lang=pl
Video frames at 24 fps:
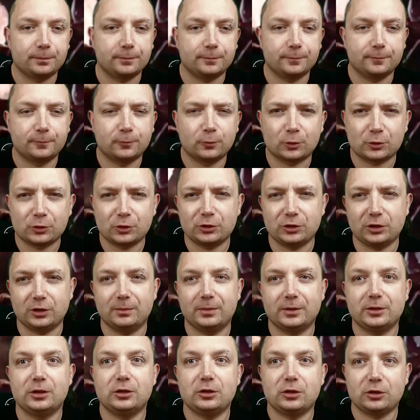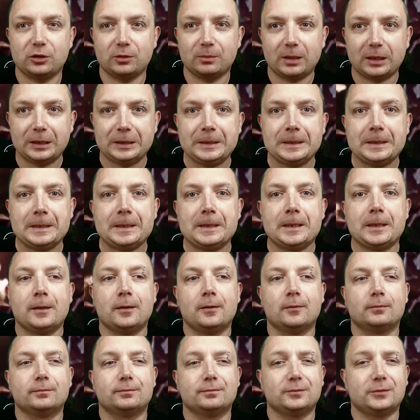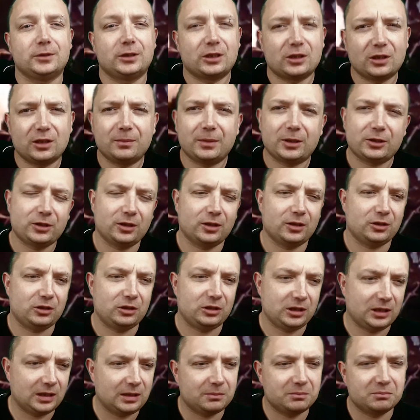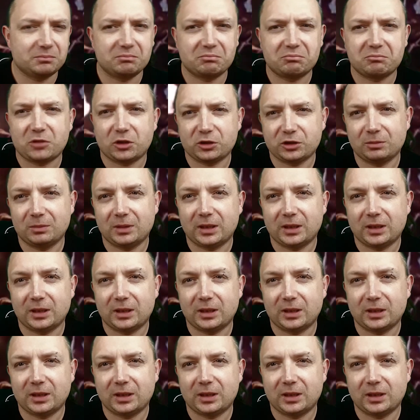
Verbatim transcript: włączycie i będziecie się bali? Jeżeli macie 7-8